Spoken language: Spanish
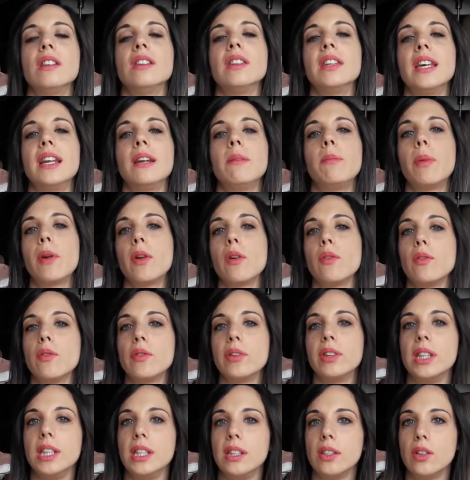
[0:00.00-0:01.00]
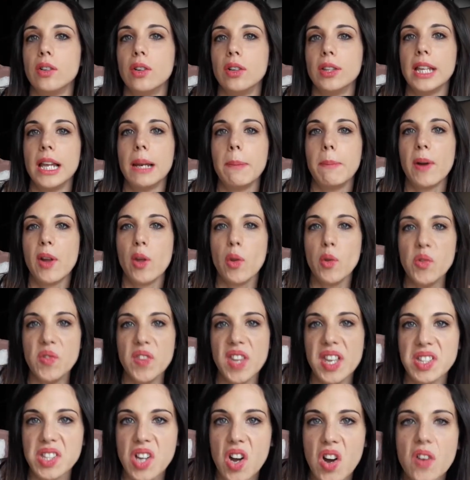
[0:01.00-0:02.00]
del productito, del
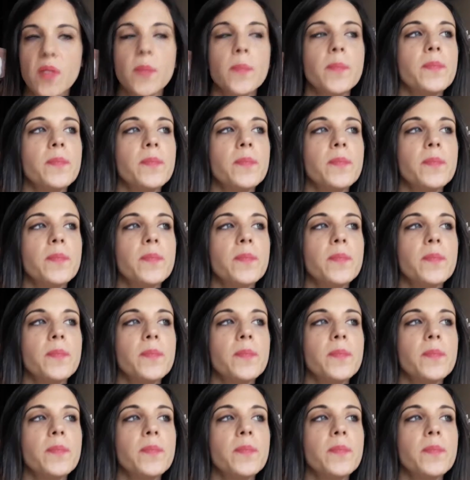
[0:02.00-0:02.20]
productito.